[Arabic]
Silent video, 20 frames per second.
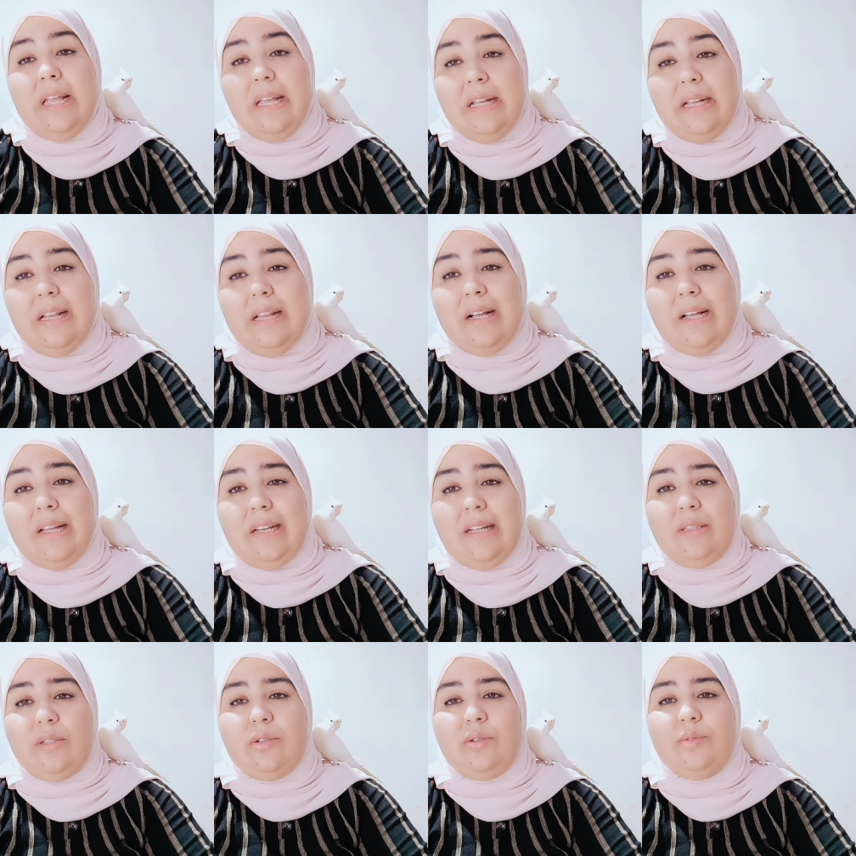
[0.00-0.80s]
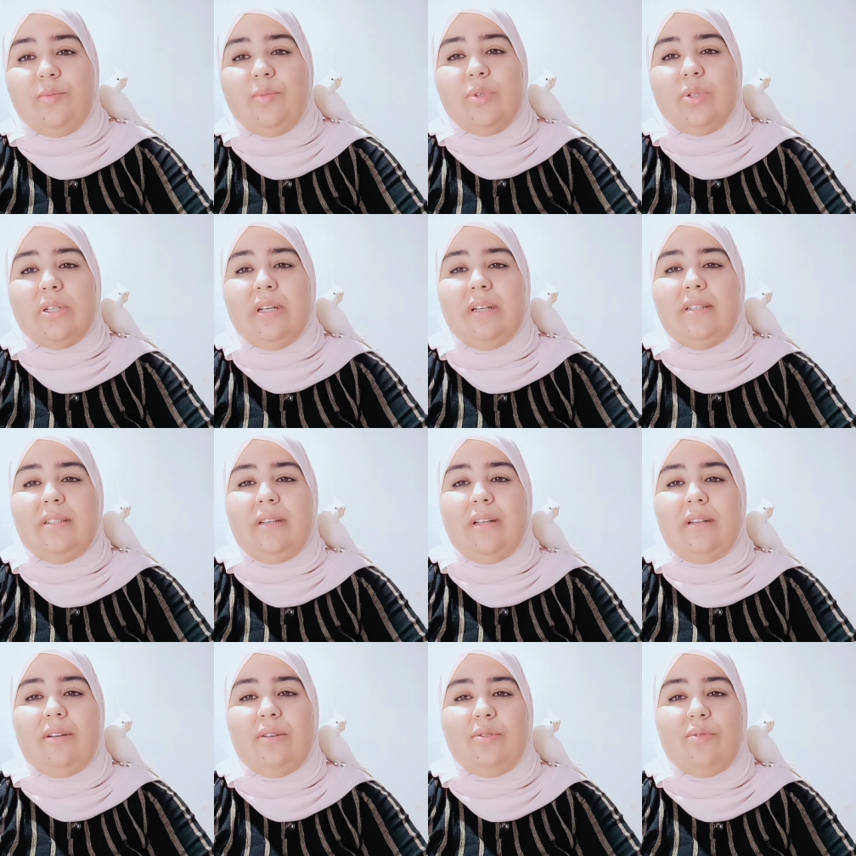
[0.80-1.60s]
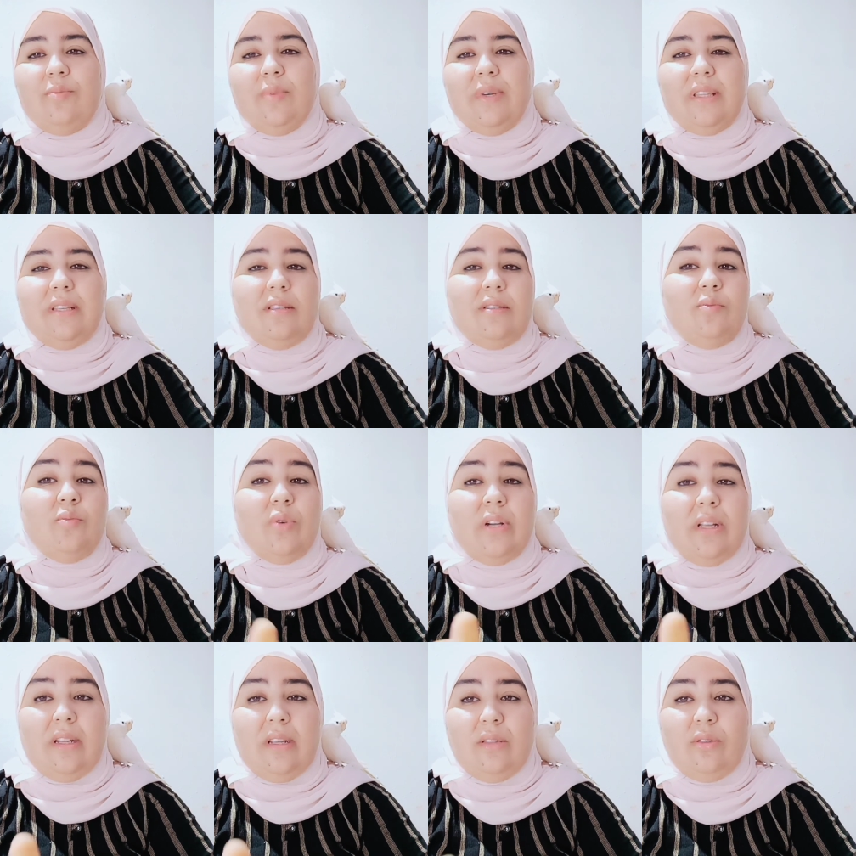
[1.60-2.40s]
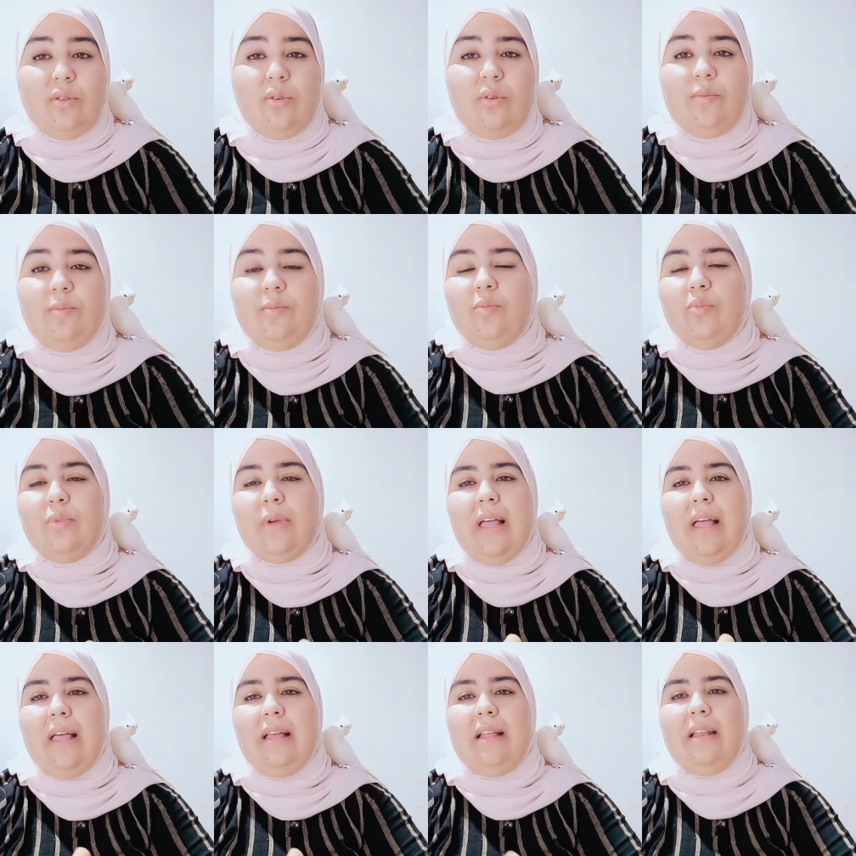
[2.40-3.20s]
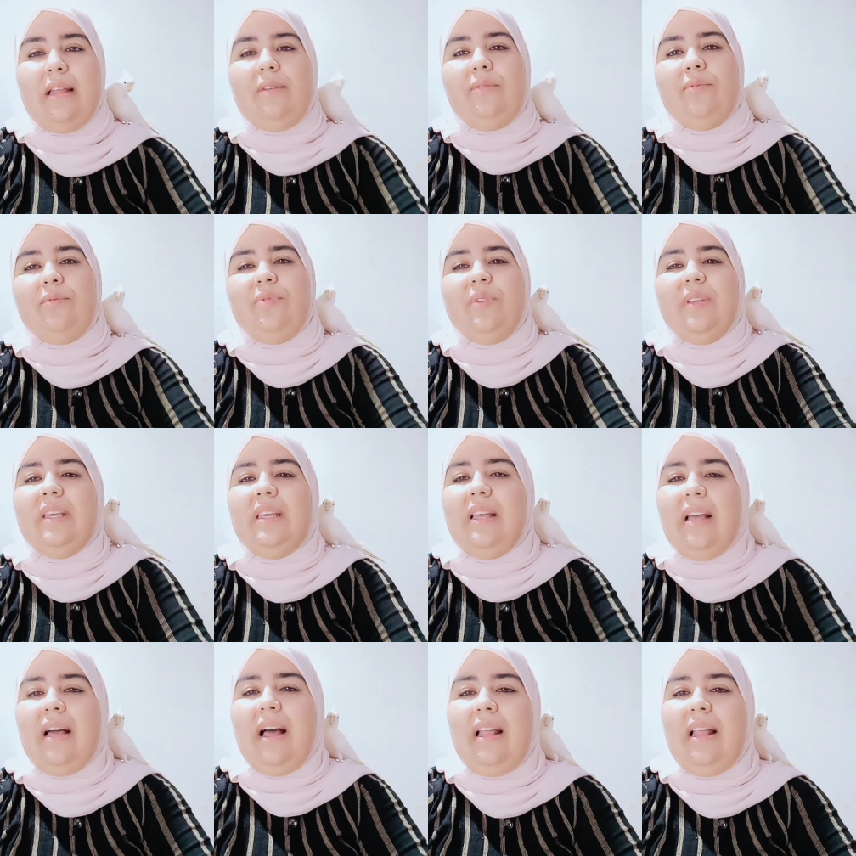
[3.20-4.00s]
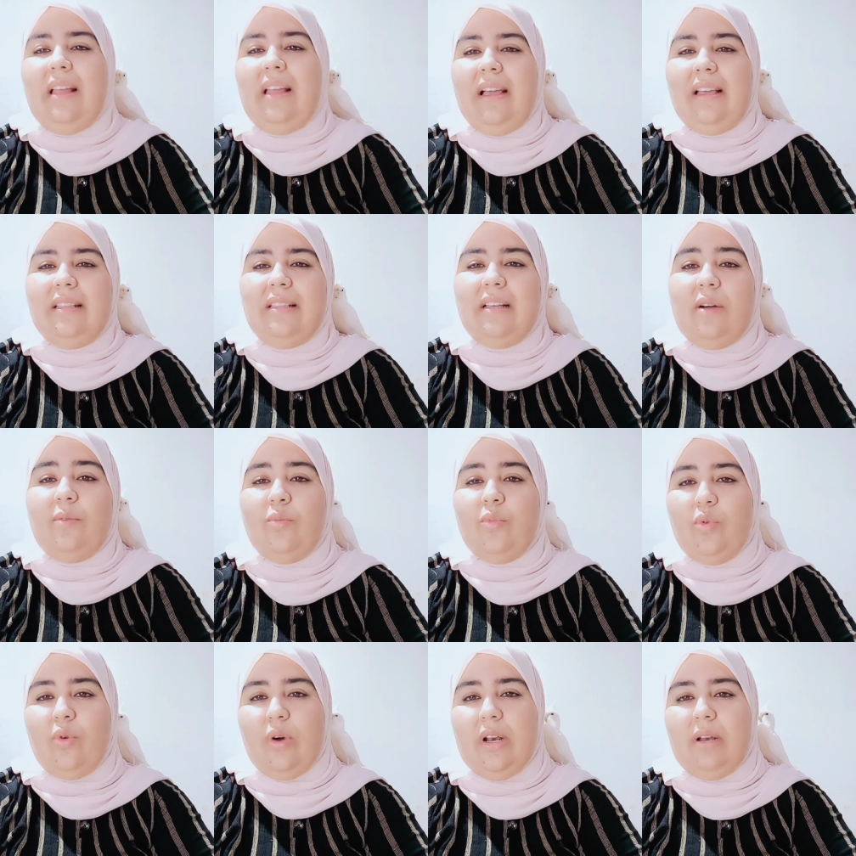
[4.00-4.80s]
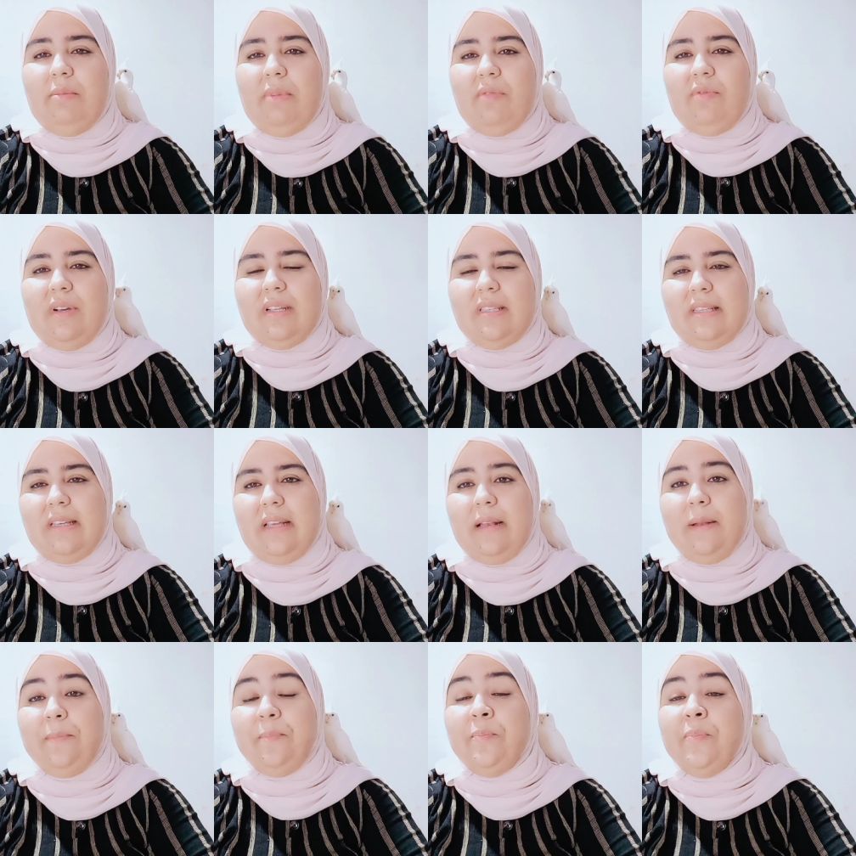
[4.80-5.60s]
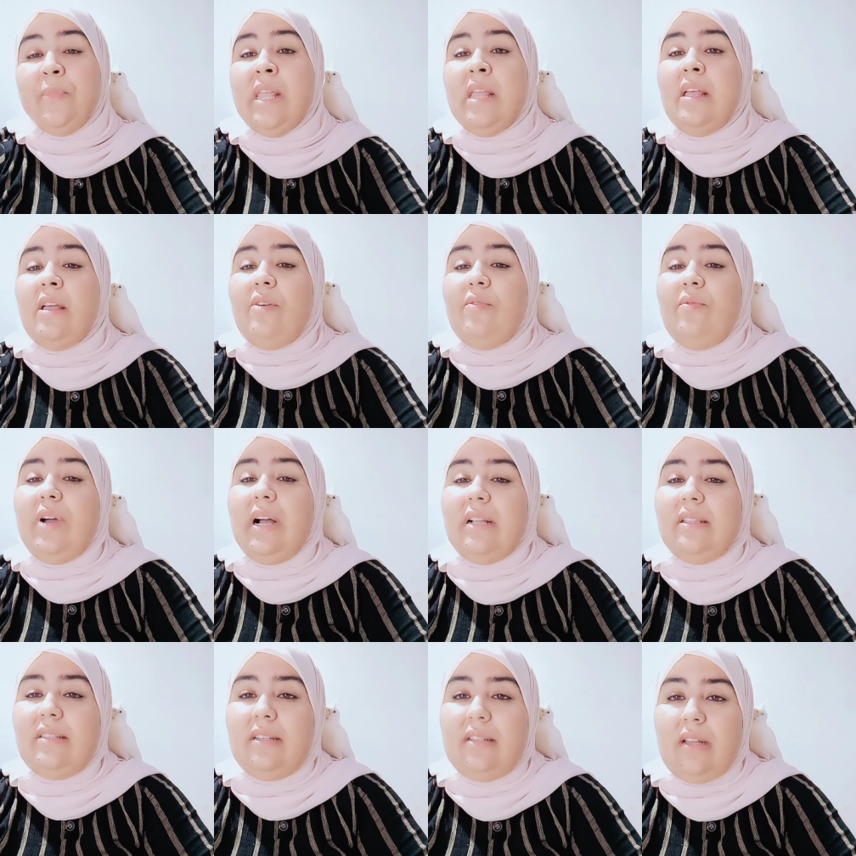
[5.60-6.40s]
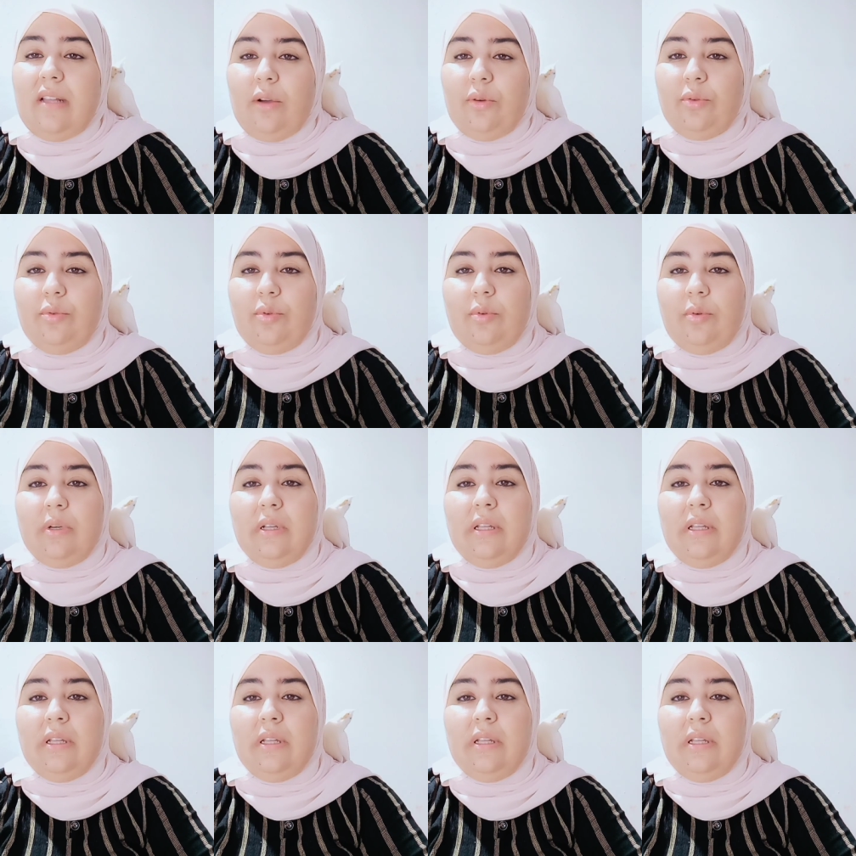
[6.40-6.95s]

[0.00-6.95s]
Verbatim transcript: الا كان عندكم مشكل ديال الروماتيزم وكان عندكم الام في العظام والمفاصل فغادي ناخذ